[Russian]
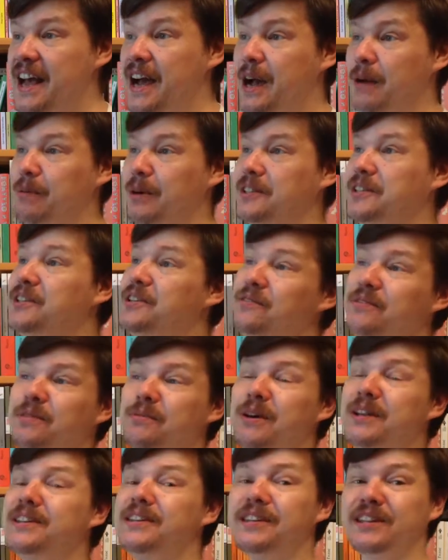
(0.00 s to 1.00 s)
Обратите
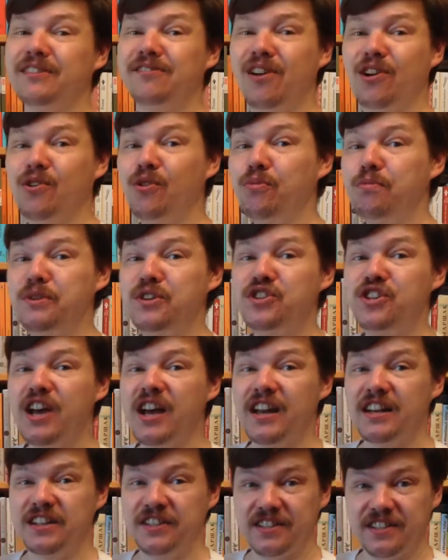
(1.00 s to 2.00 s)
внимание на глагол
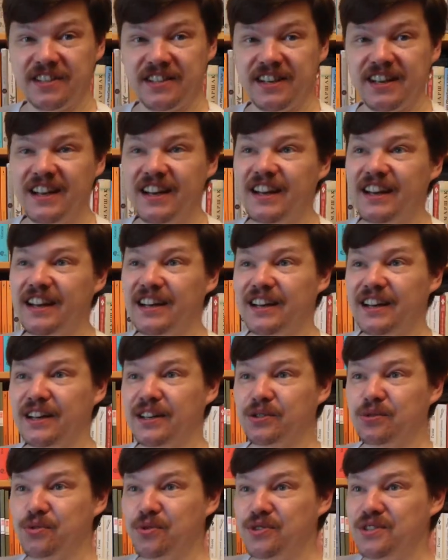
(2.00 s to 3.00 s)
«печалить», а,
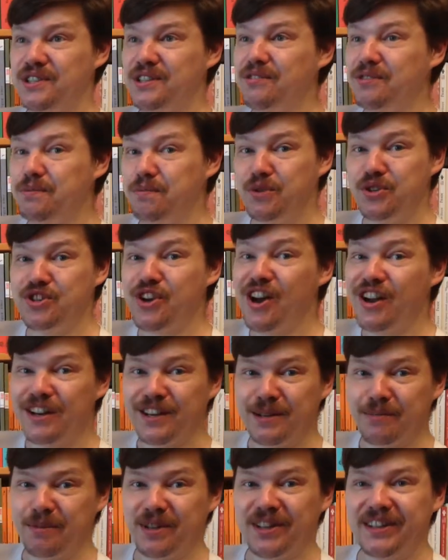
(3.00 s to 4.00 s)
то есть делать
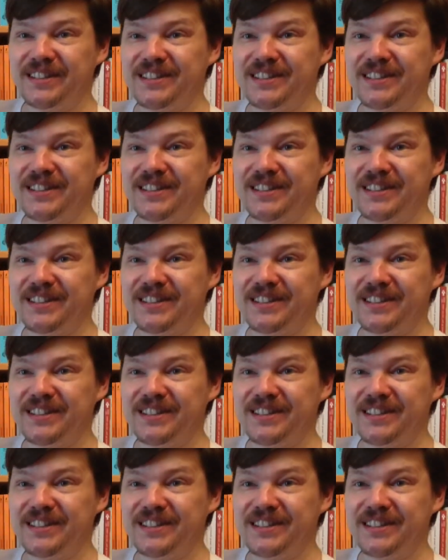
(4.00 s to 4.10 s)
печальными.